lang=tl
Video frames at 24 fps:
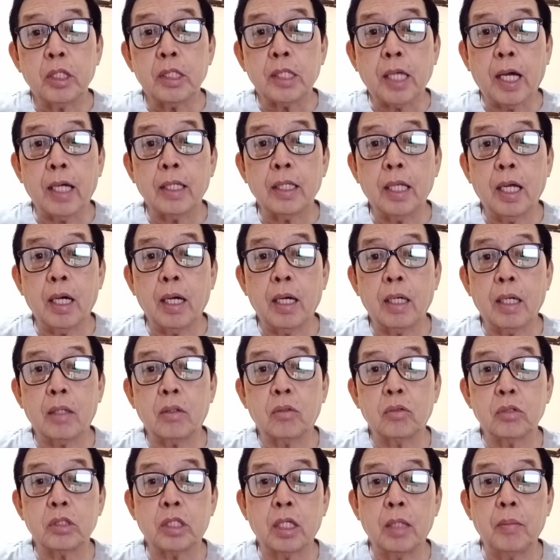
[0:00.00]
sana
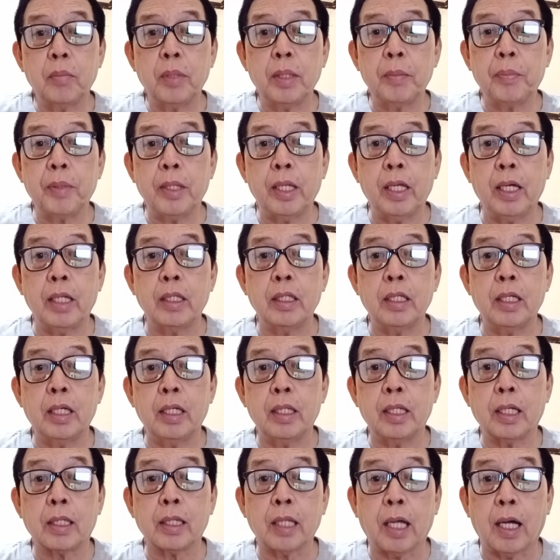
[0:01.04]
kung si BP Lenny
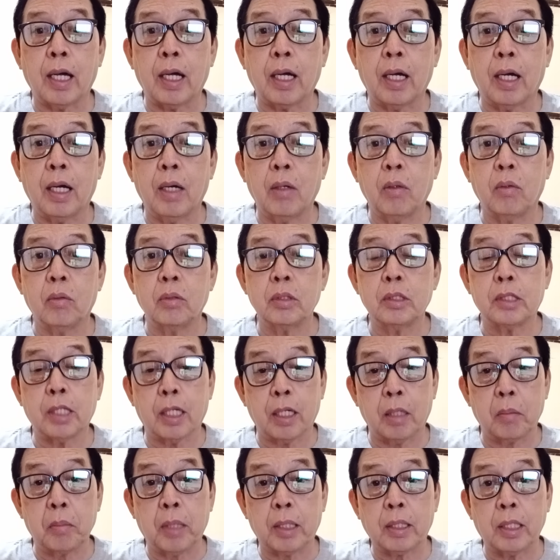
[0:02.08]
nagnakaw. Isa
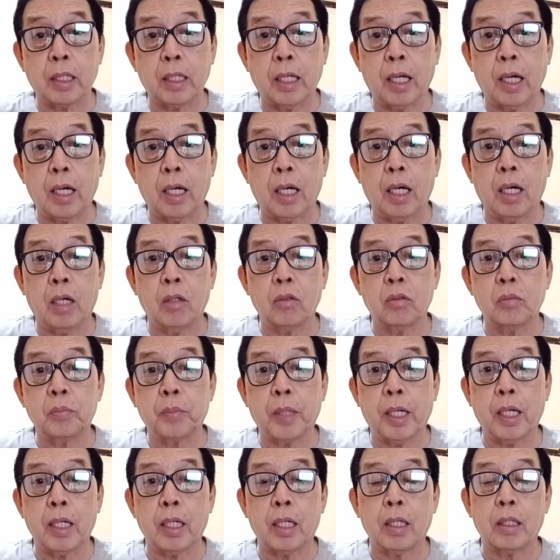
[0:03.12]
ring magnanakaw.
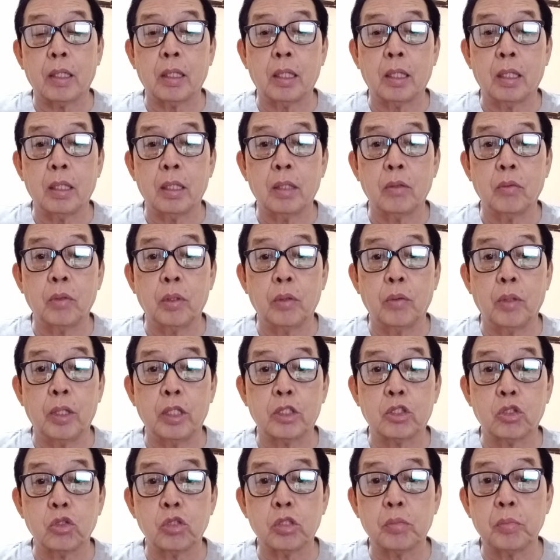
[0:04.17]
Parang uh, we will
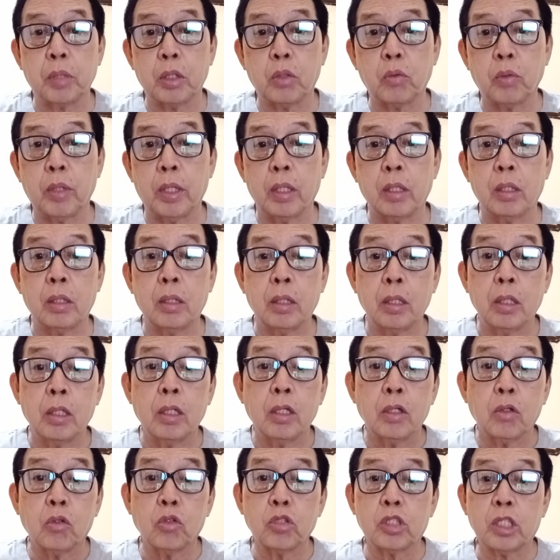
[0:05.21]
choose between
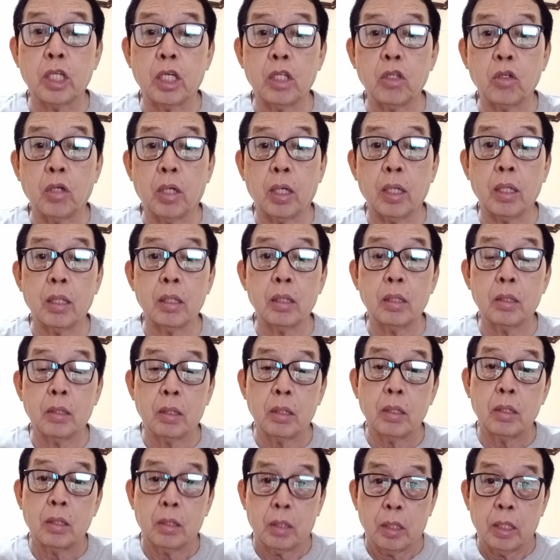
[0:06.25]
kung sino ang
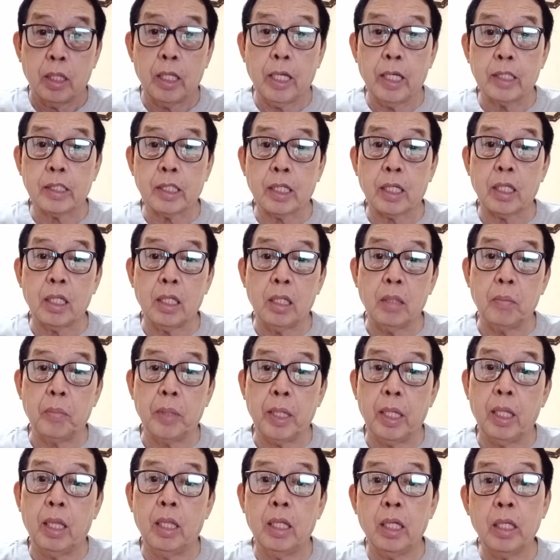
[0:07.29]
lesser
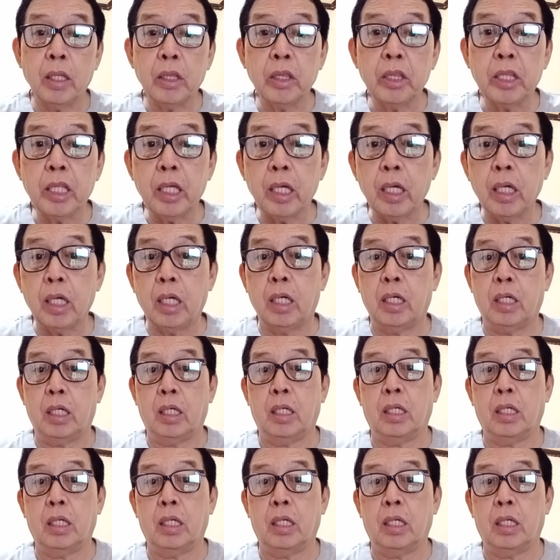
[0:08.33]
evil. Hindi.